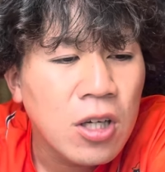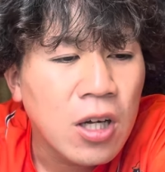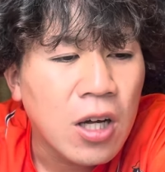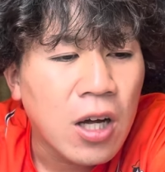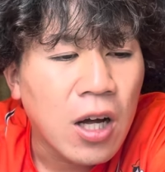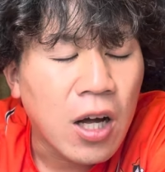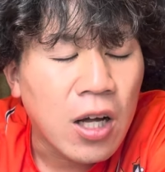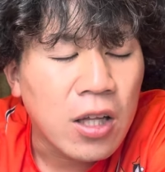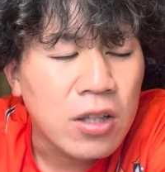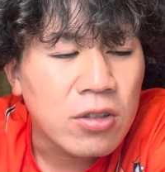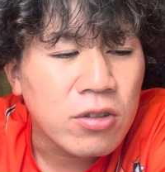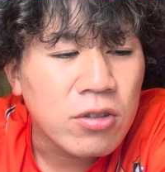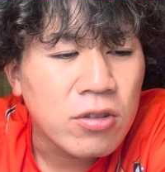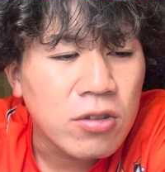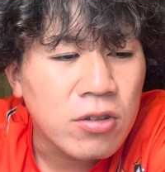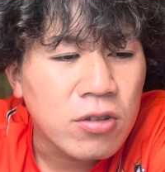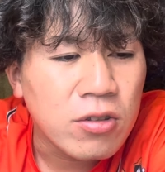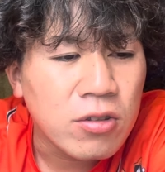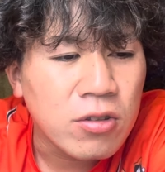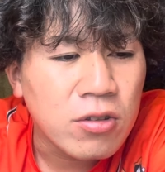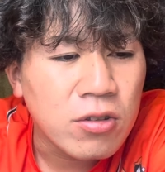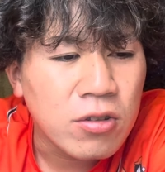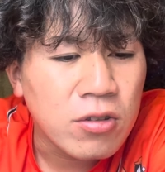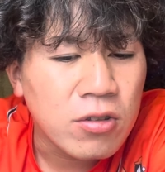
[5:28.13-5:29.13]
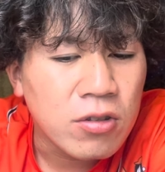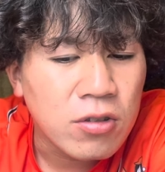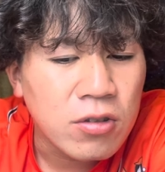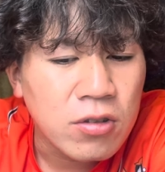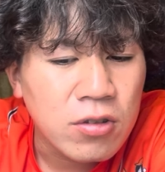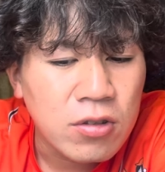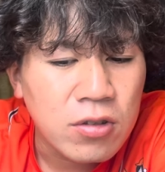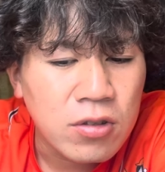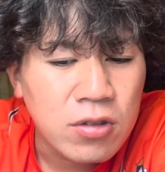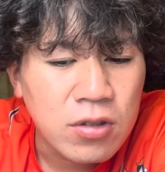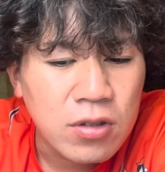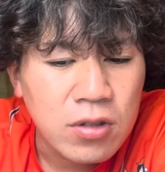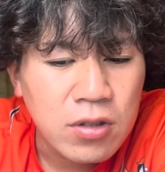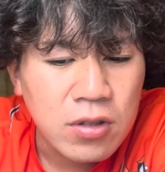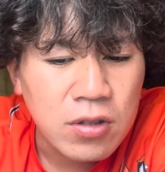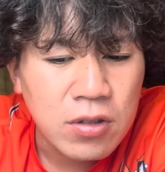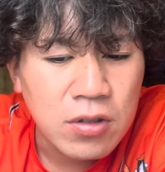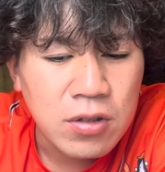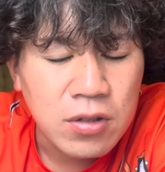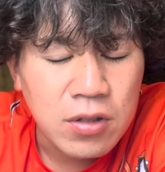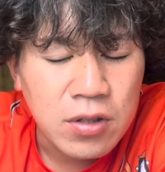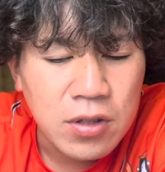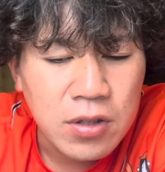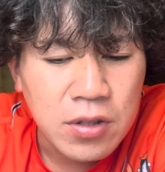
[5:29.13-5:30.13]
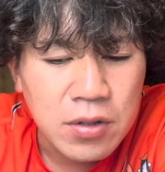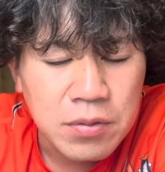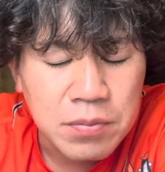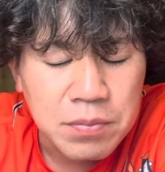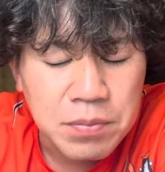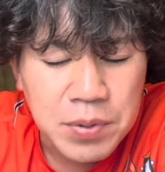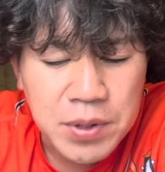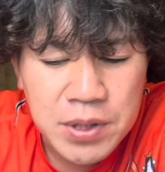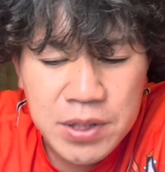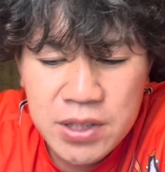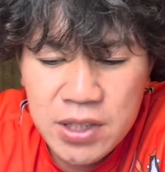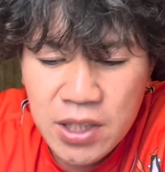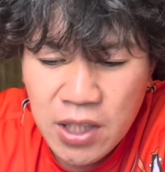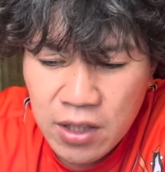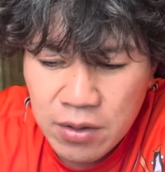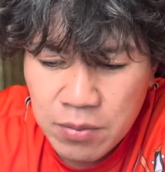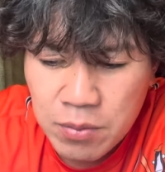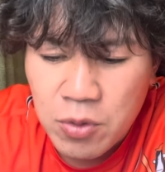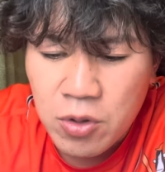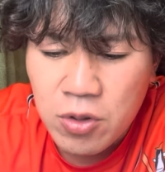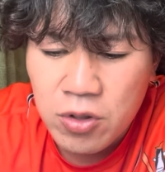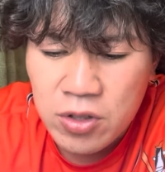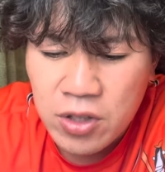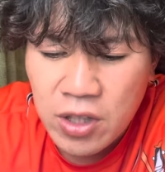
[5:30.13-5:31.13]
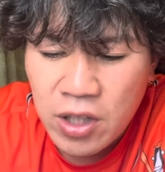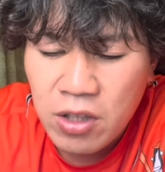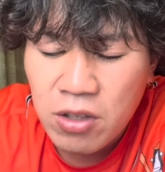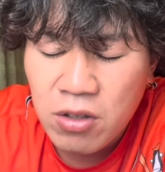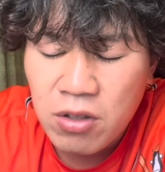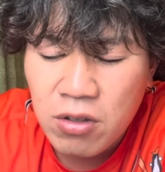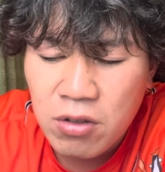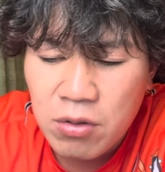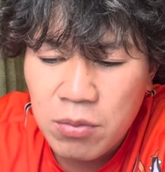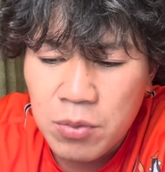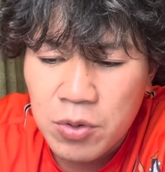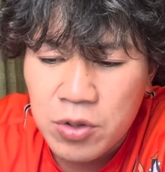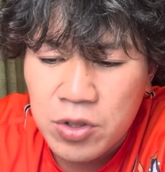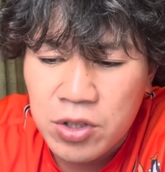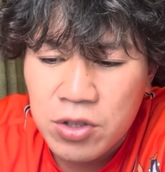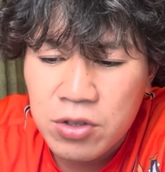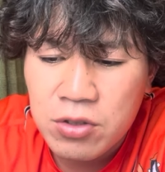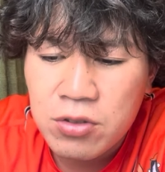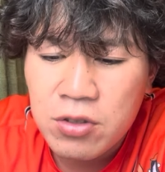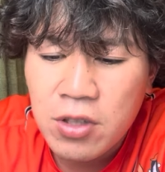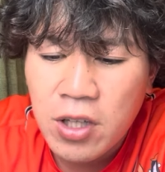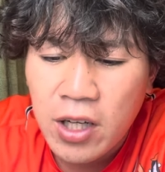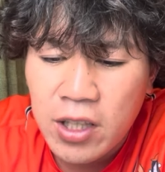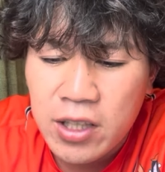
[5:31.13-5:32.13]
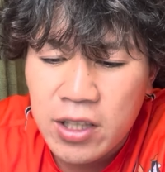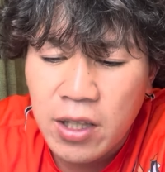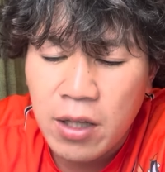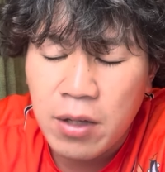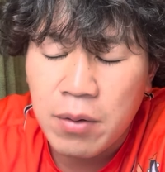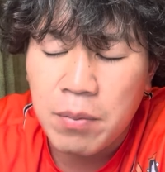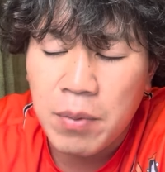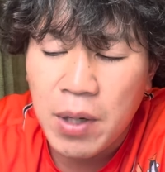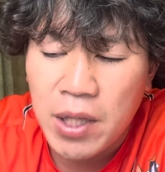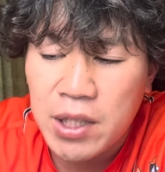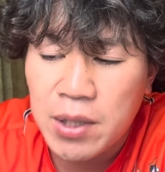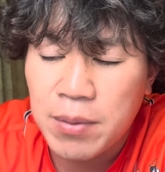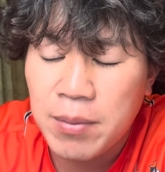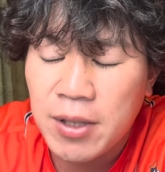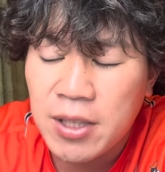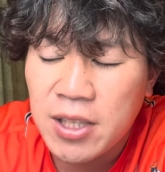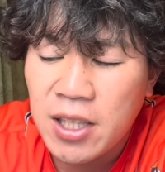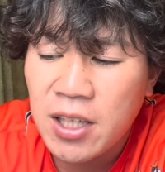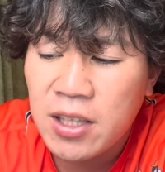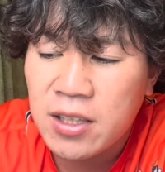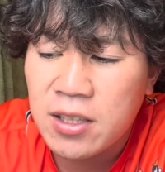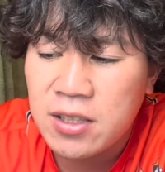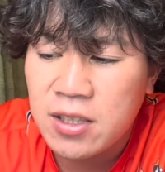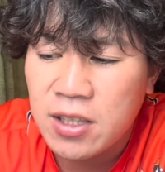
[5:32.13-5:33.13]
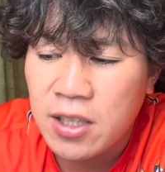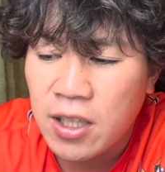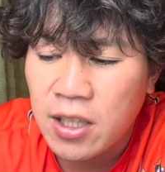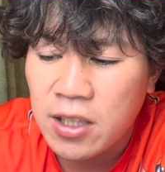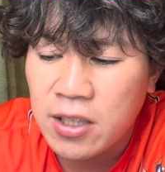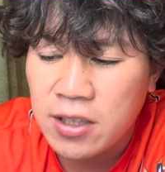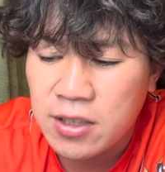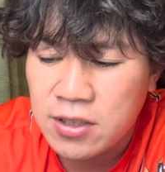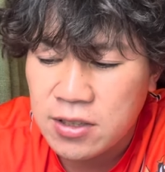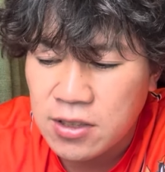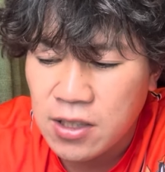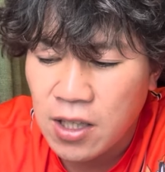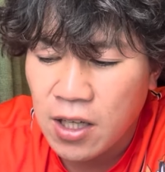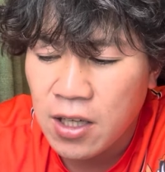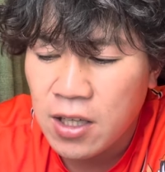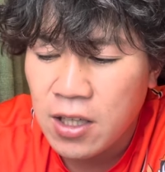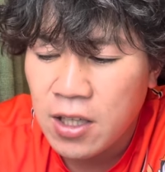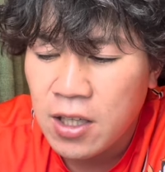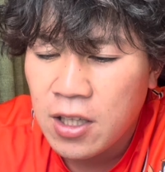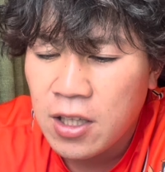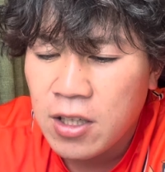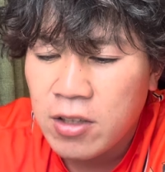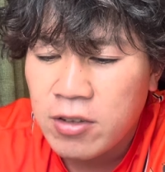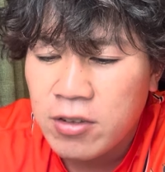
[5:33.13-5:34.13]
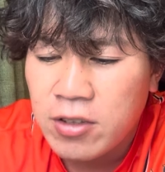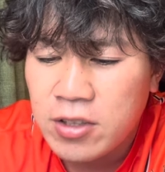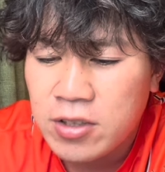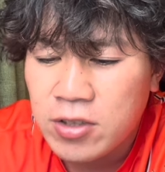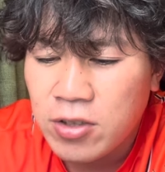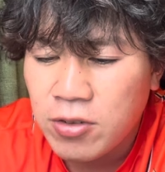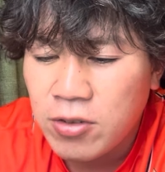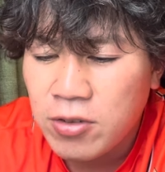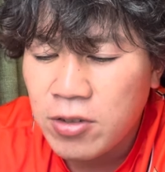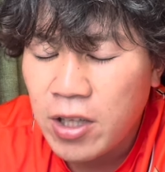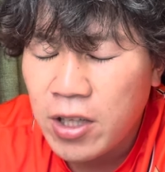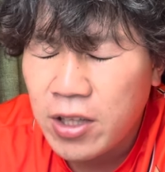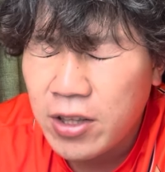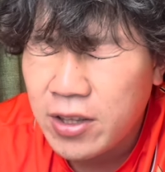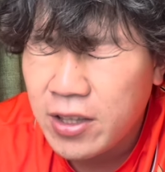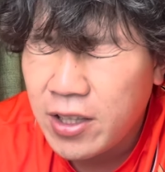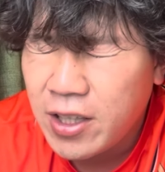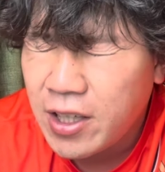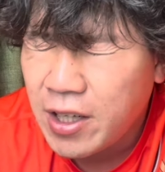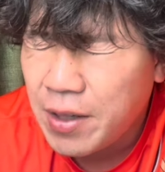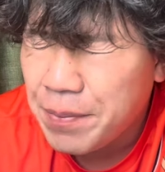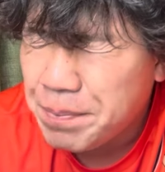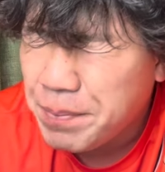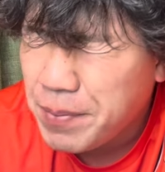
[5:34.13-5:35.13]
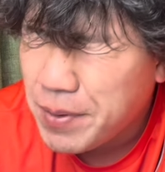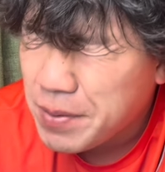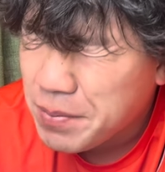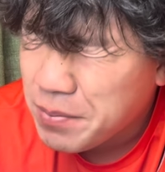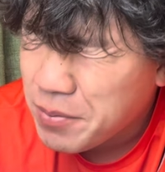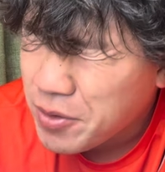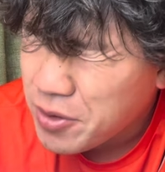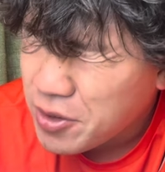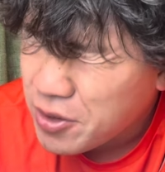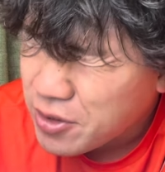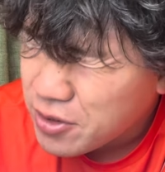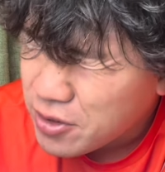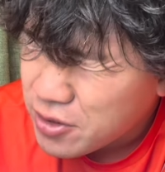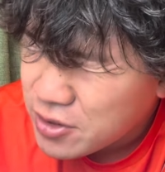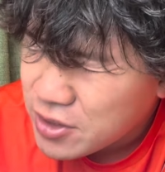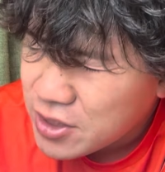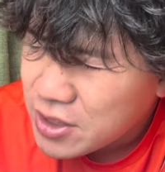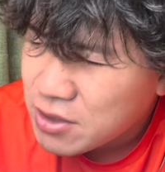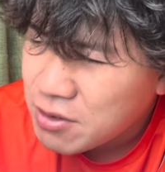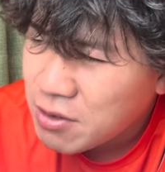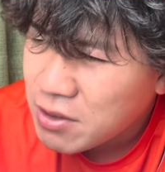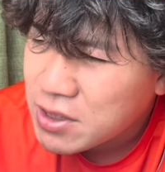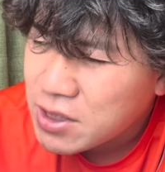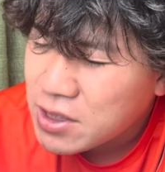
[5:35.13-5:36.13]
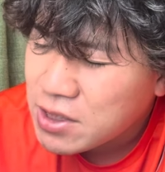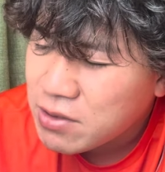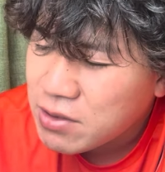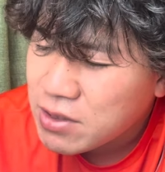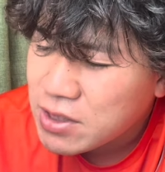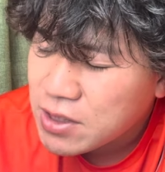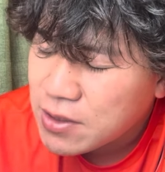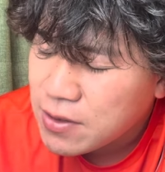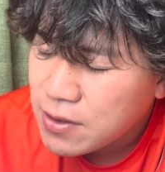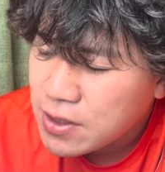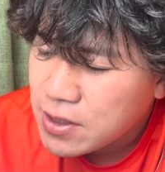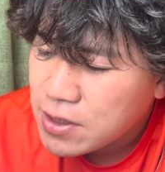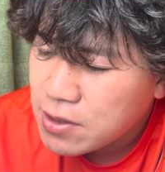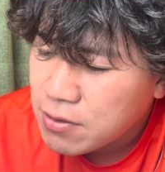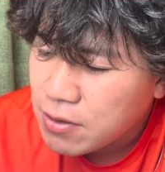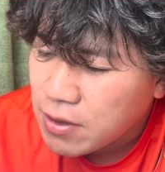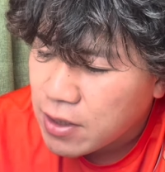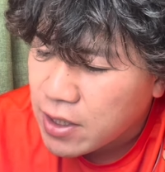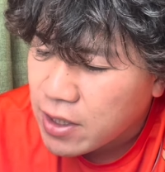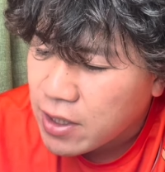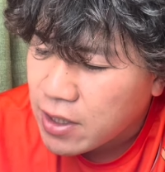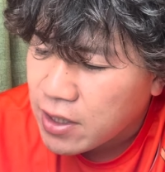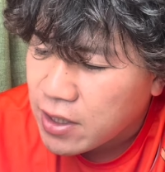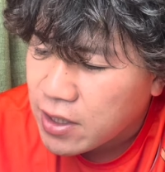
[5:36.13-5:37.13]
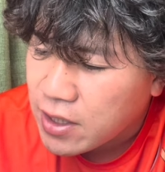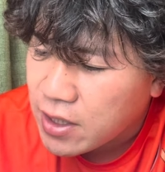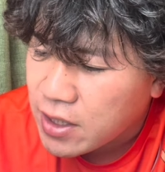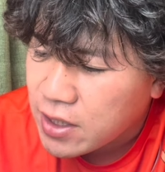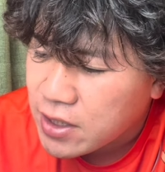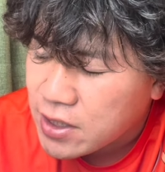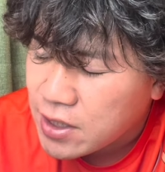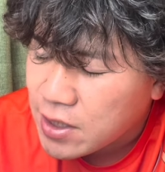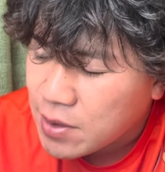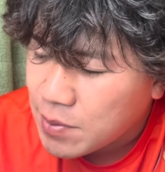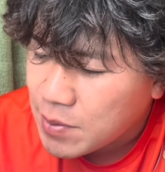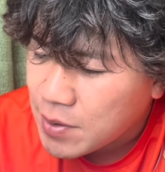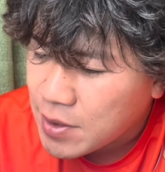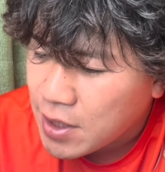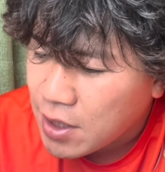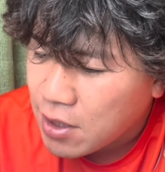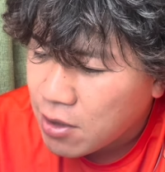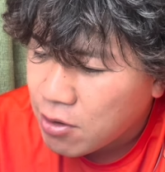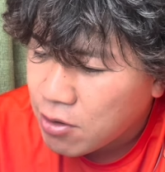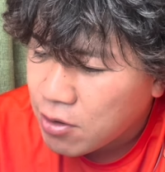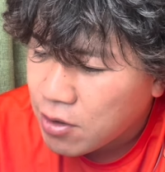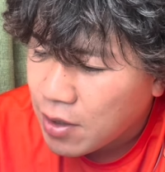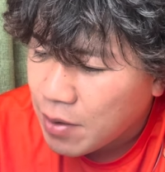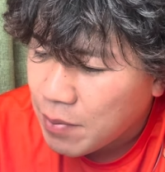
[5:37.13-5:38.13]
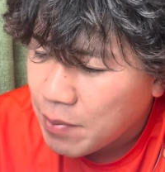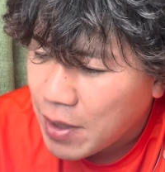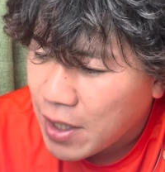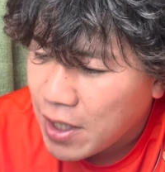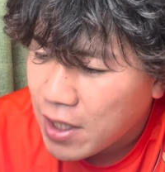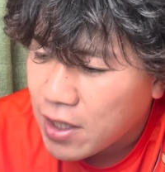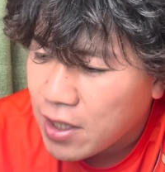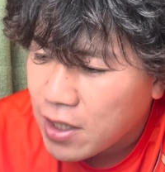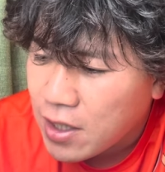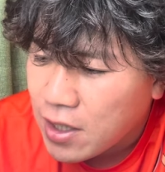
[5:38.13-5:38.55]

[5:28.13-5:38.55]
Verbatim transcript: あのー、ピッチャーも結構もう9回でバテバテやったじゃないですか。で、そうなったらやっぱりもっとじわじわじわじわね、えー、攻めた方がまあ、